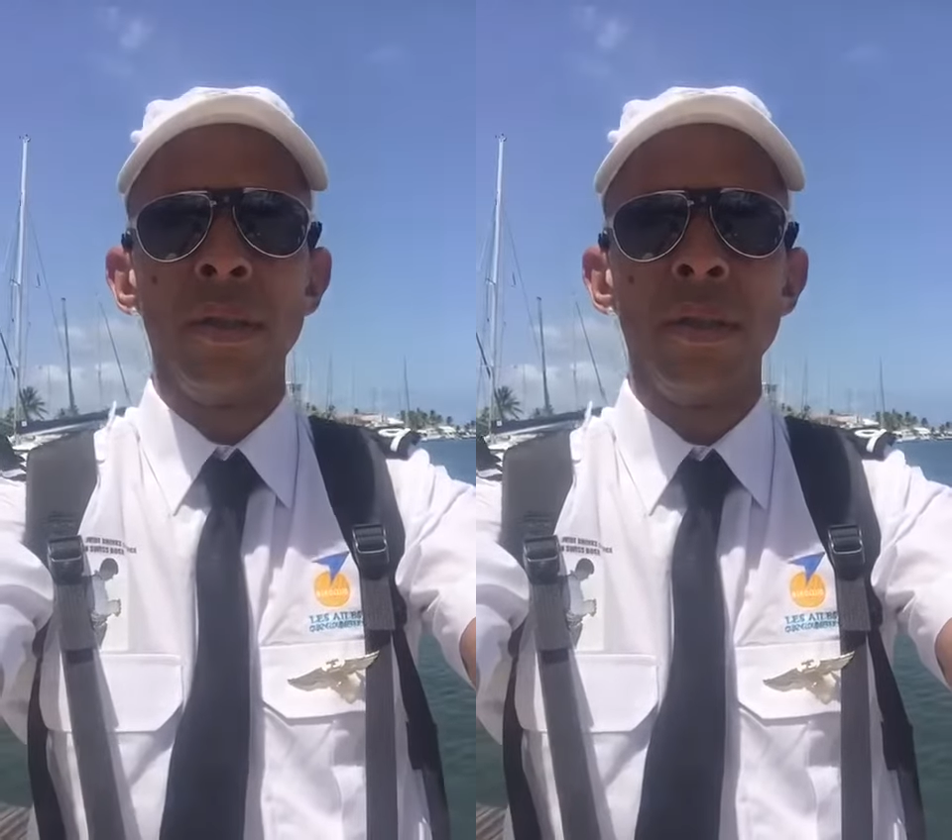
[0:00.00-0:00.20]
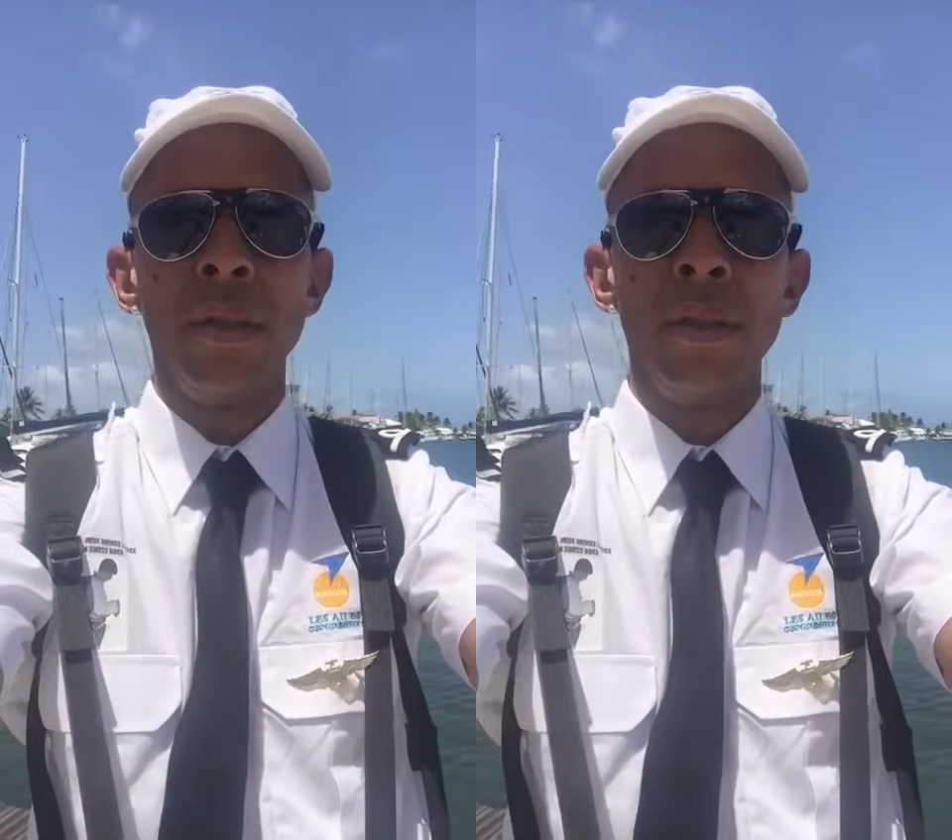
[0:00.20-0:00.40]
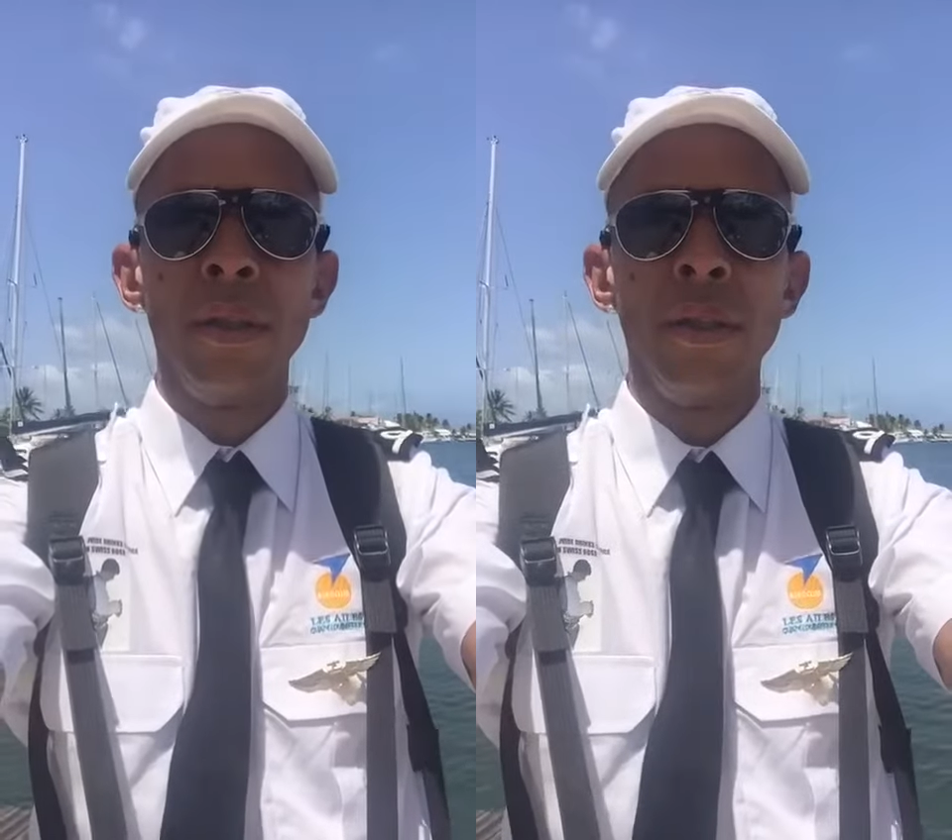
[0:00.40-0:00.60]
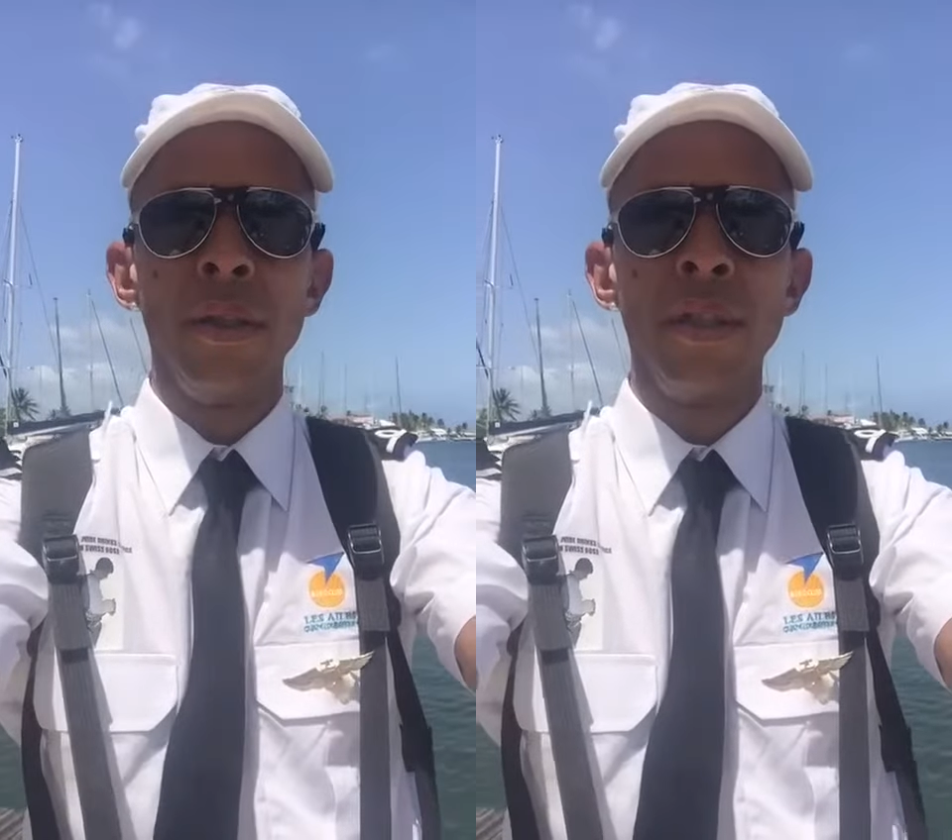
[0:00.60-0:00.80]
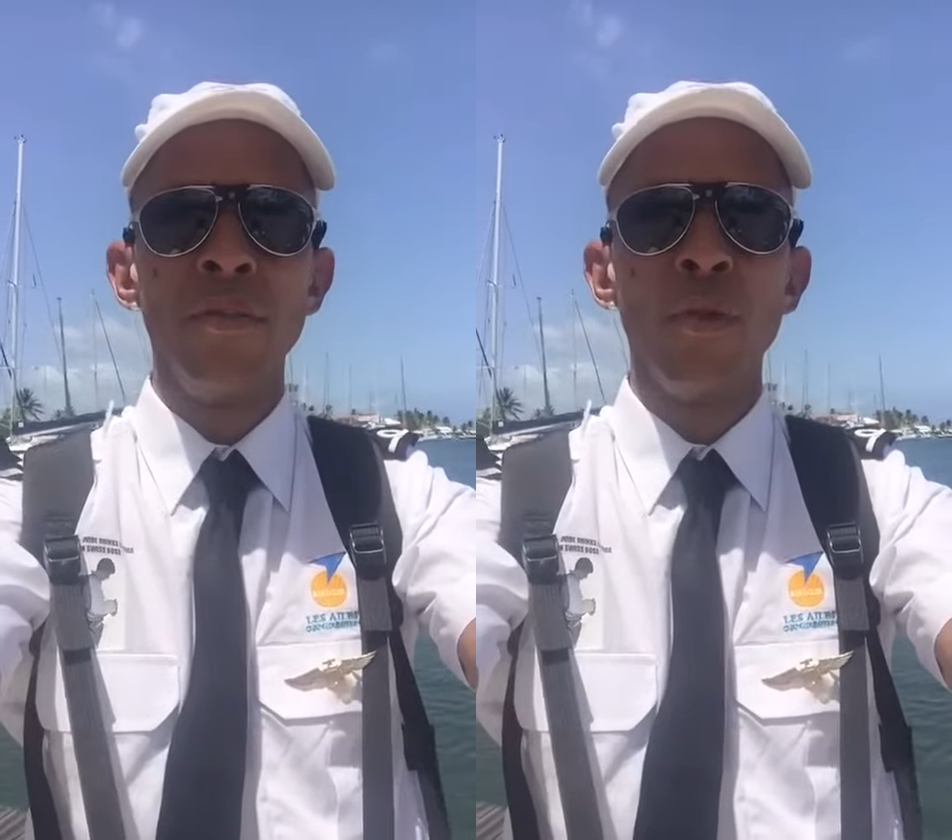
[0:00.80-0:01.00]

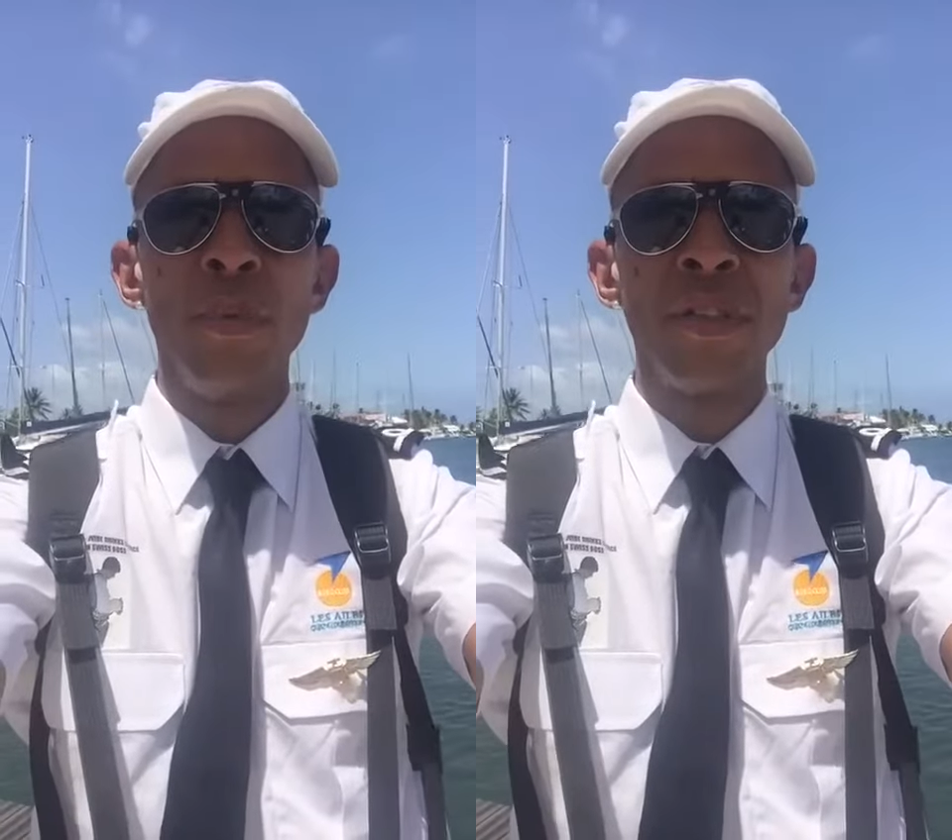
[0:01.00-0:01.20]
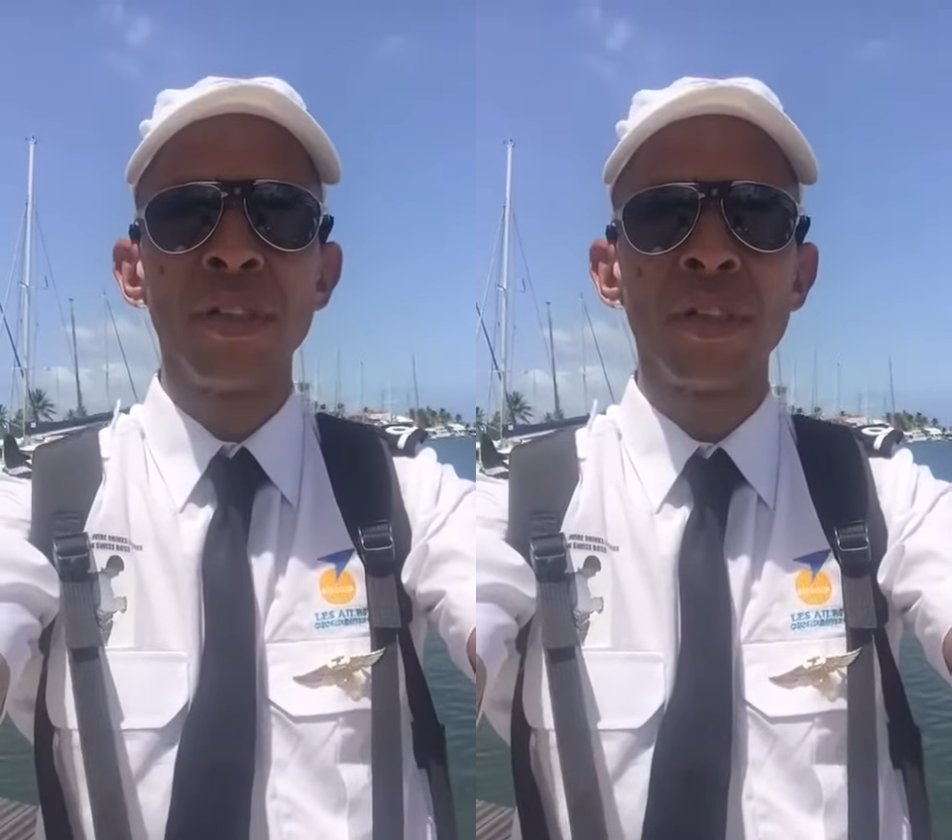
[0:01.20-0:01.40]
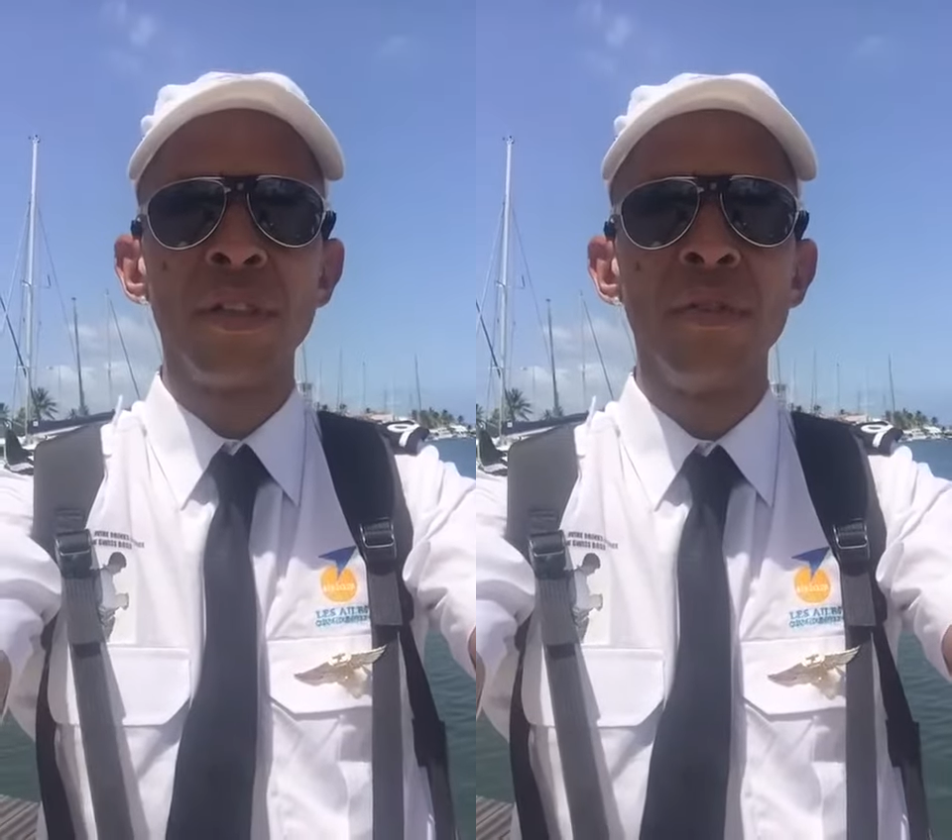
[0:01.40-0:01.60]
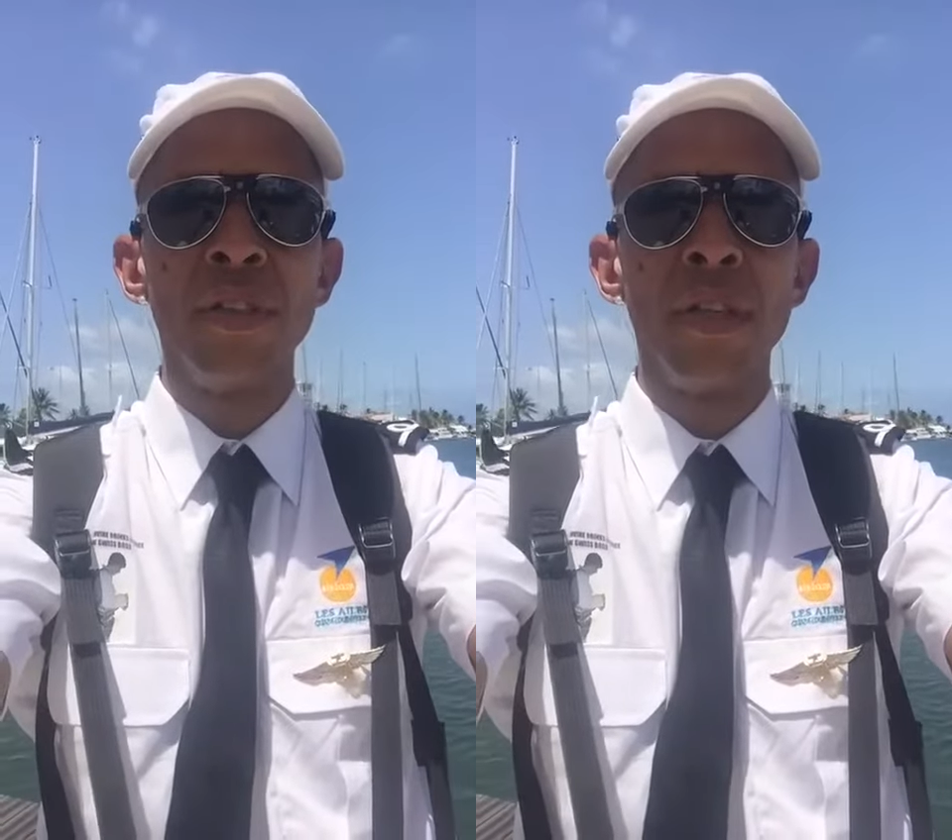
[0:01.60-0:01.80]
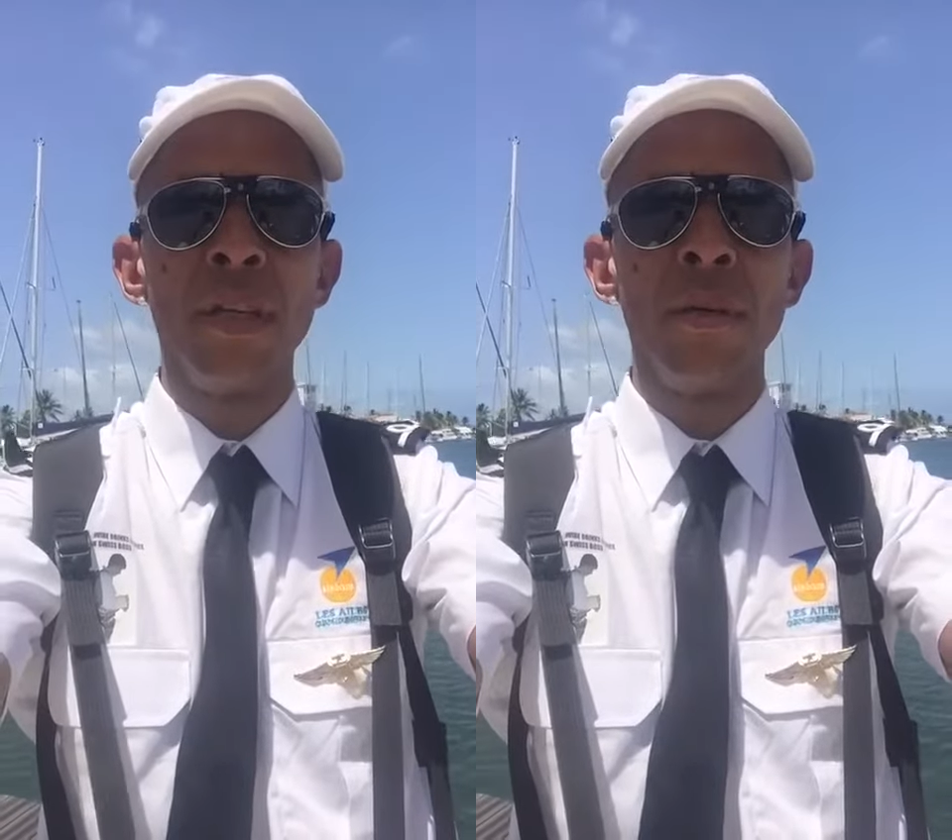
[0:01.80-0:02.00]
et développer cette
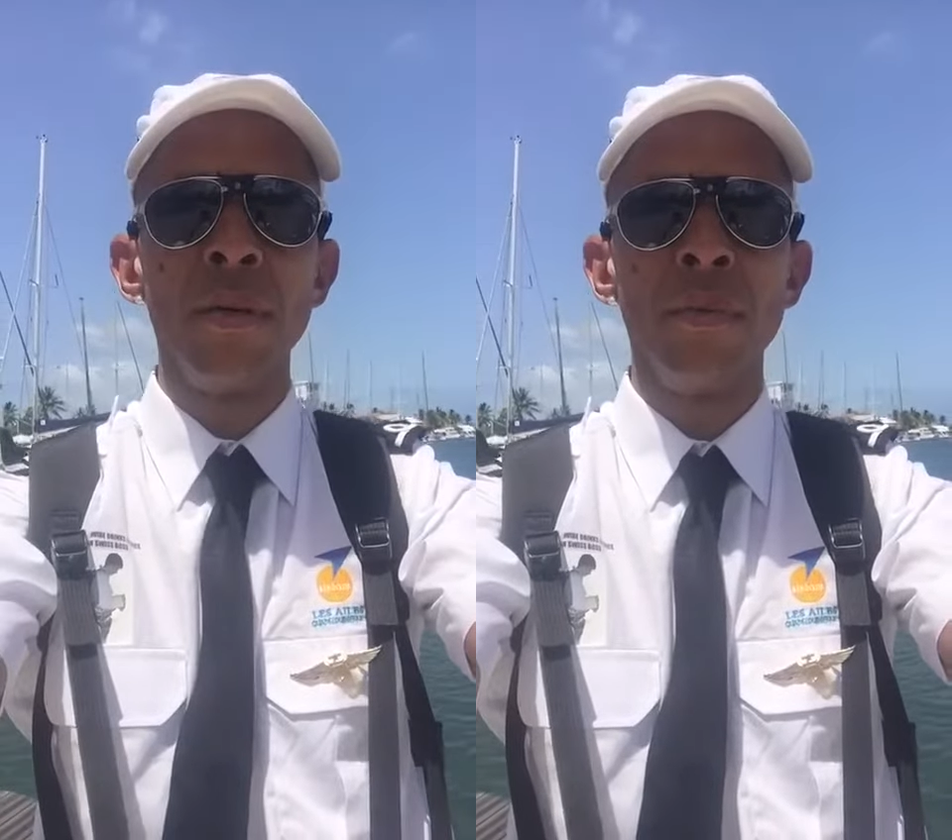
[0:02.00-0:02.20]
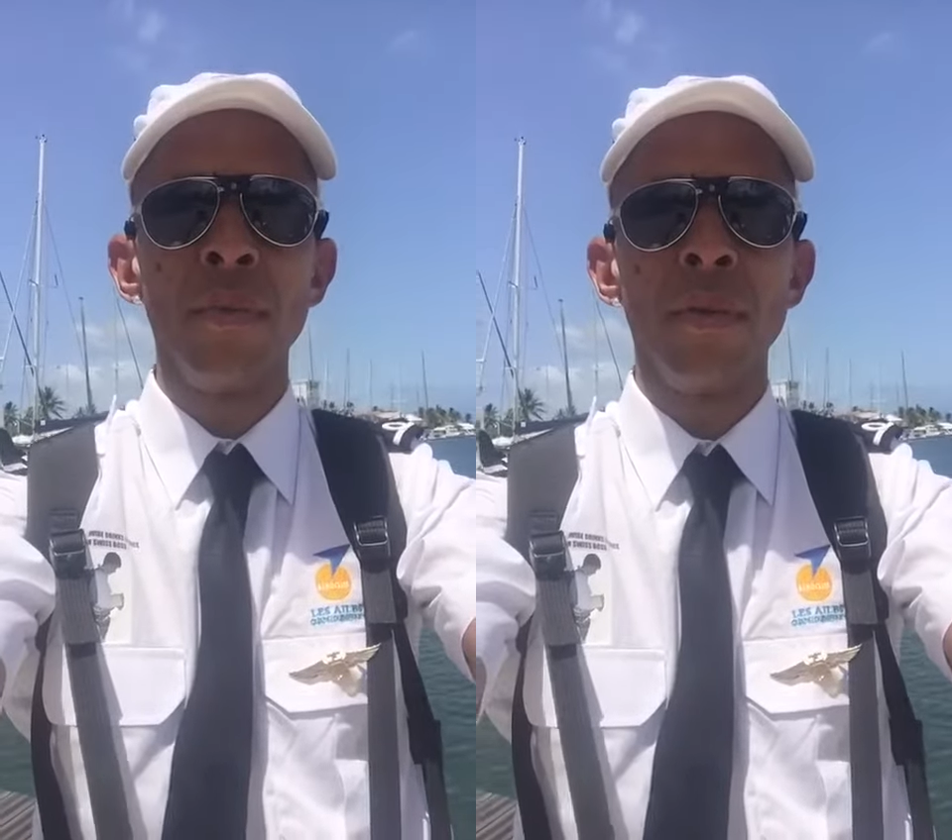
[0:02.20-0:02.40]
activité